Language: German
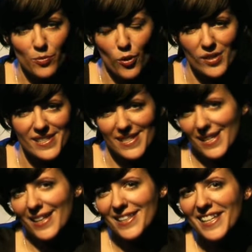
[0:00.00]

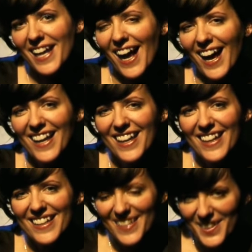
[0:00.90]
Porzellanierer,
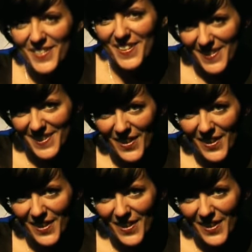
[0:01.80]
der Julius.